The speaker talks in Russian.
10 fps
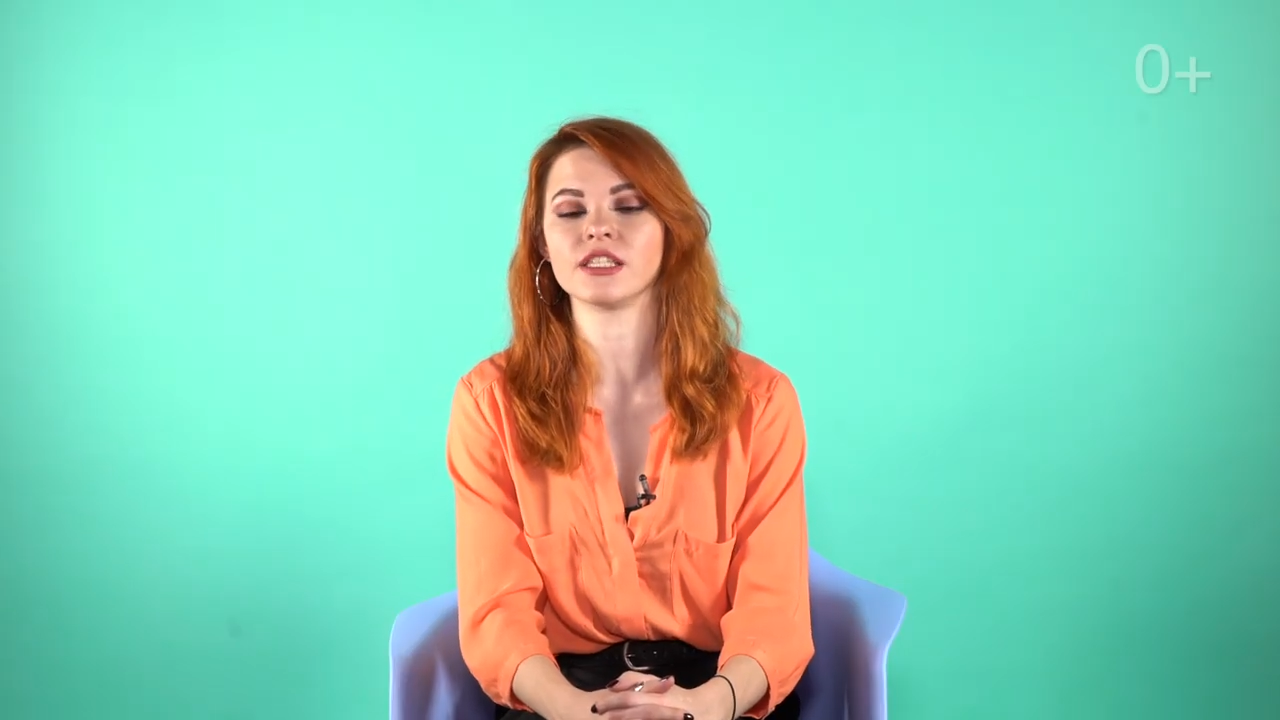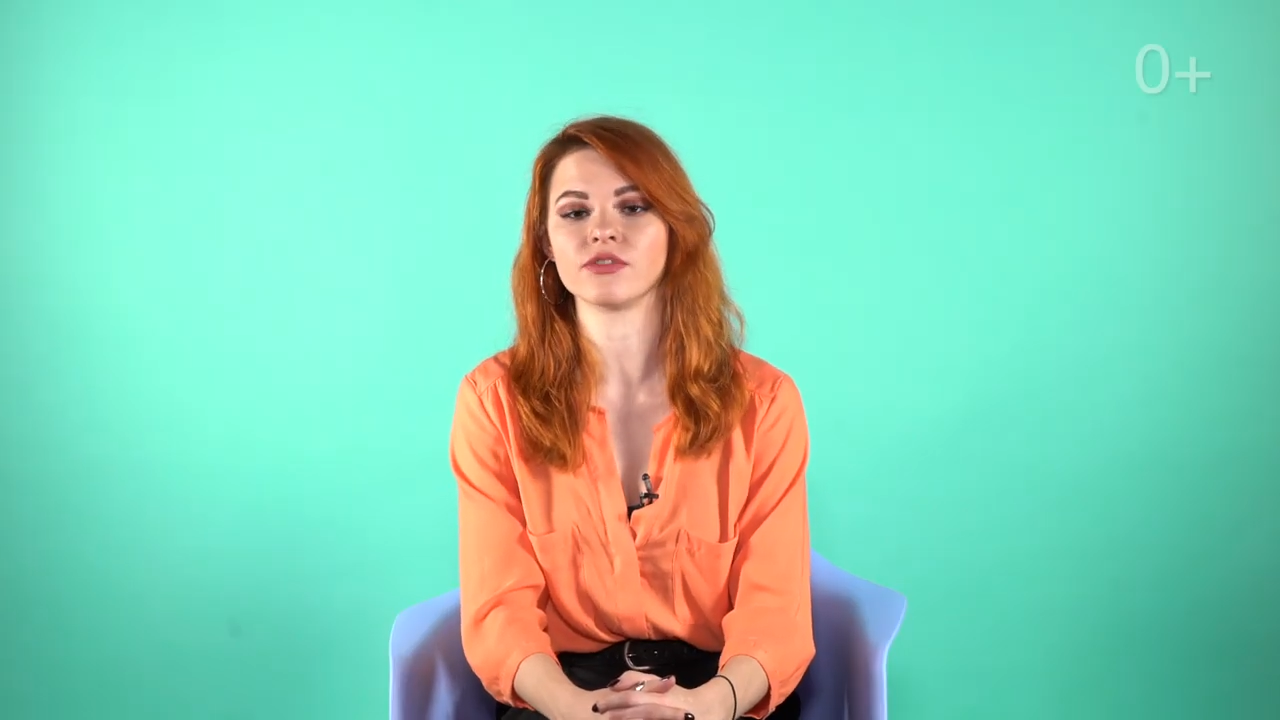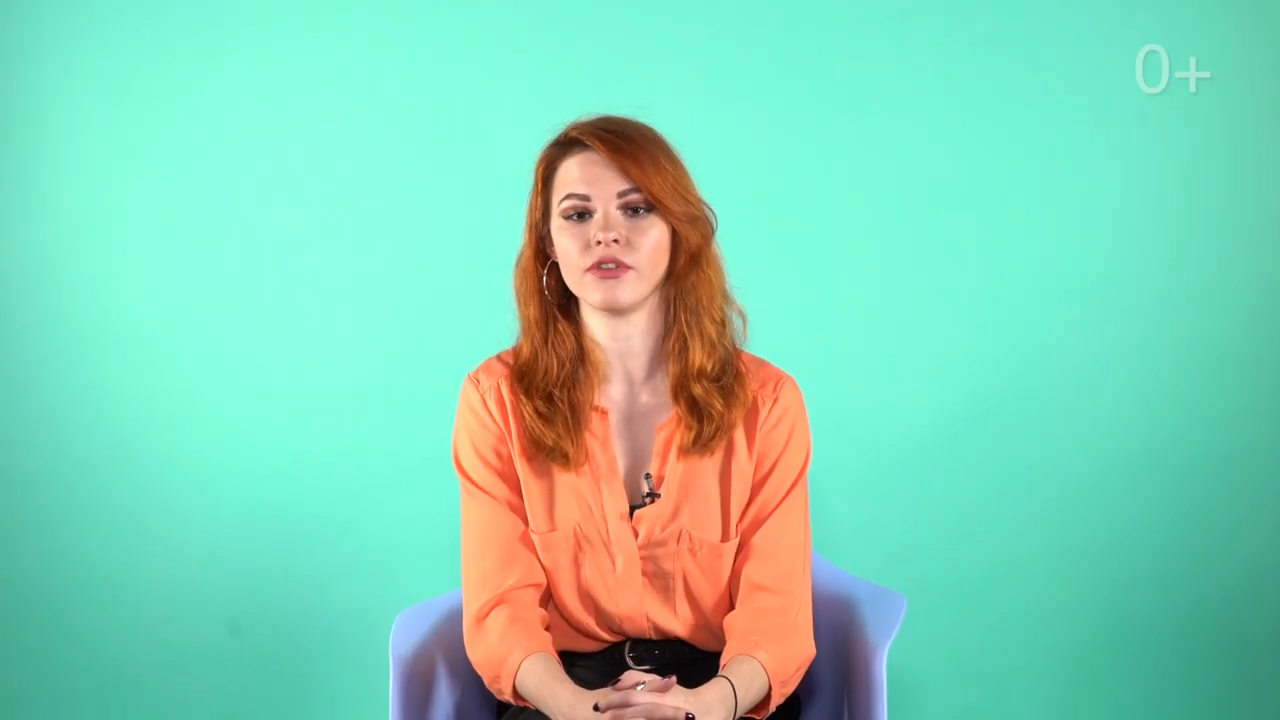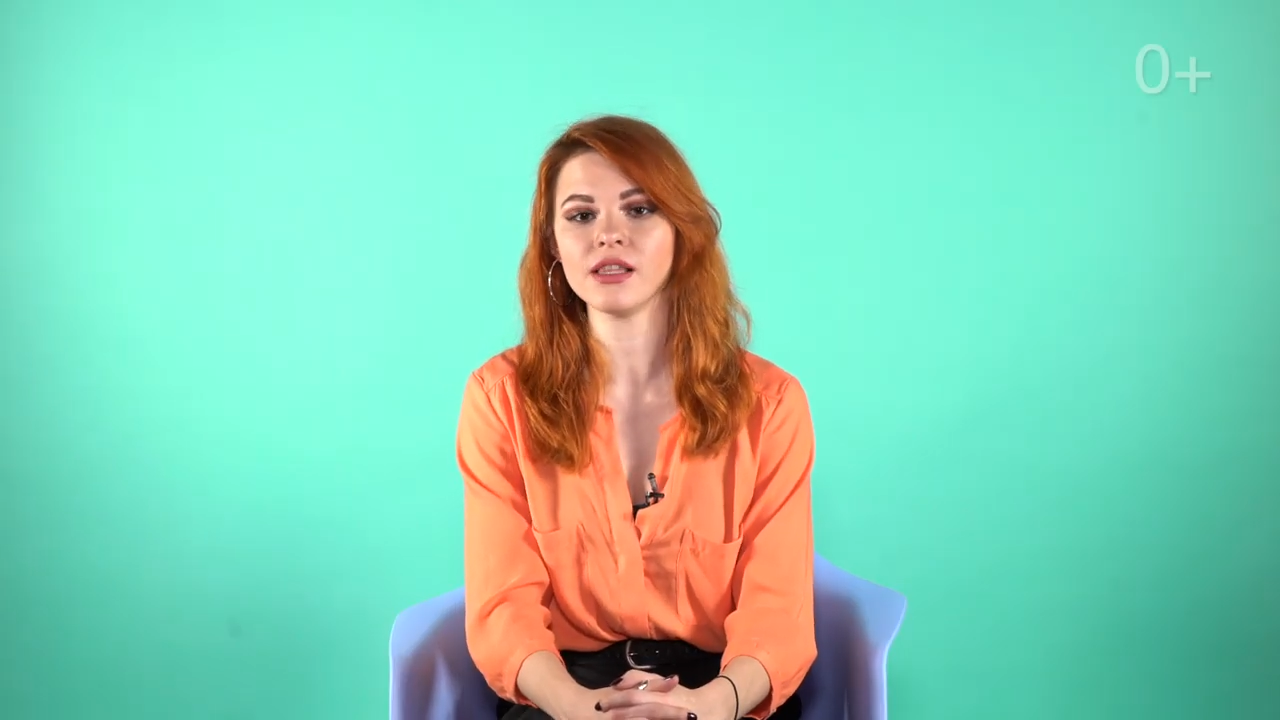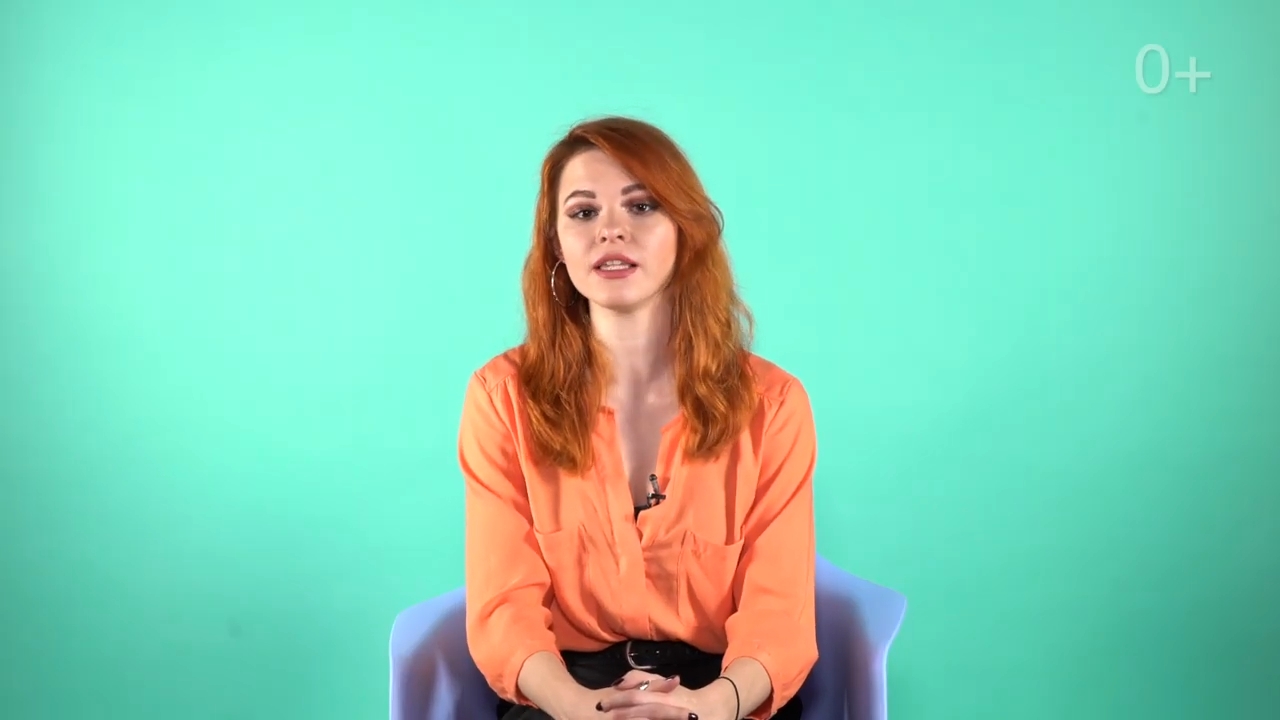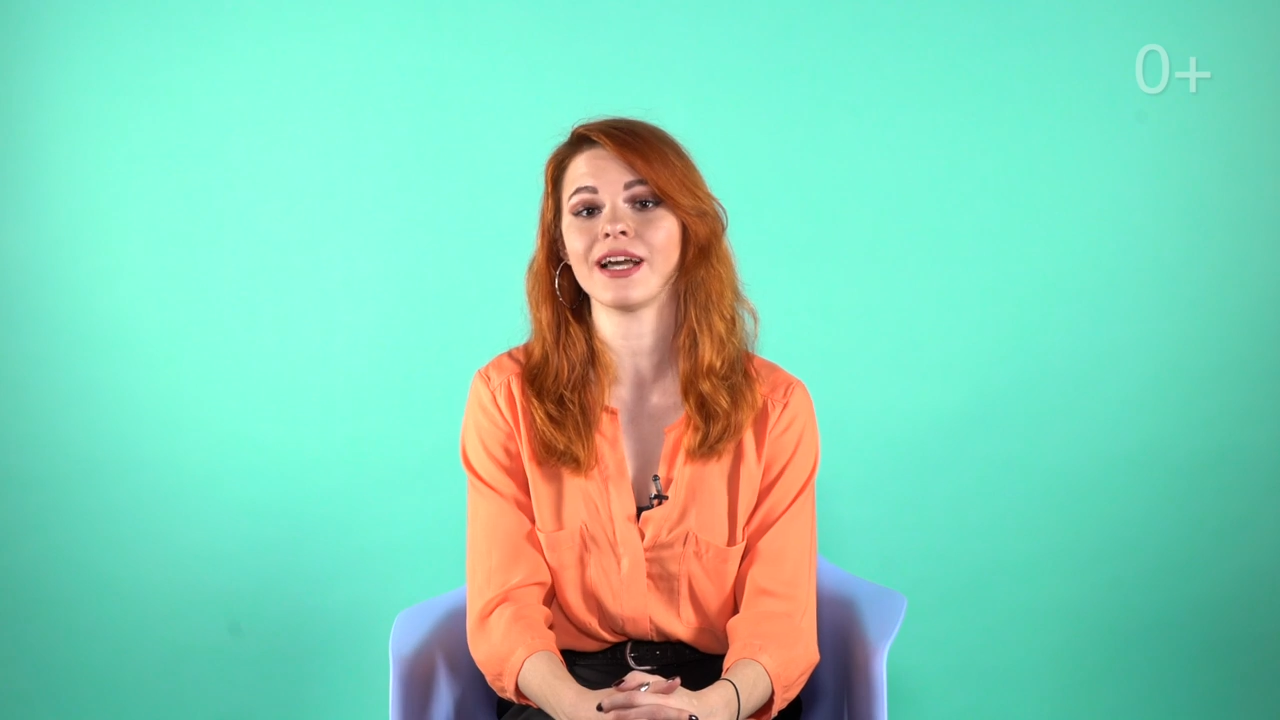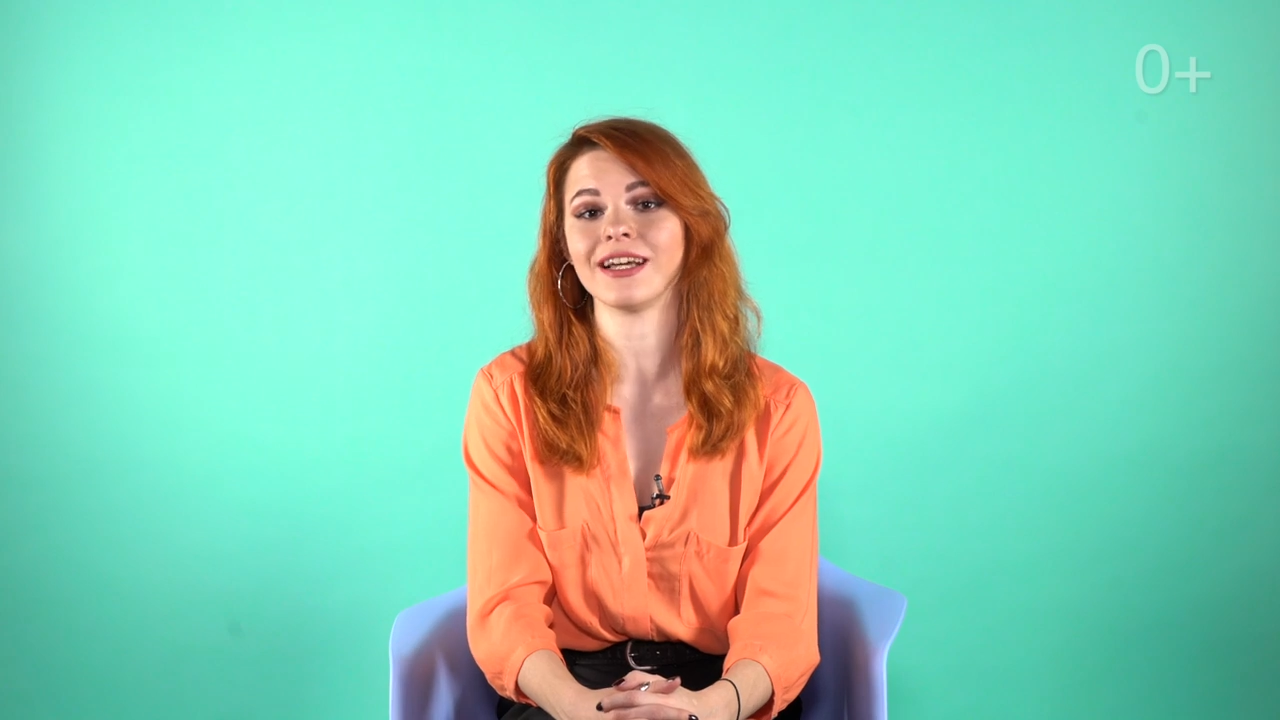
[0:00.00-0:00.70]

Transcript: интервалы,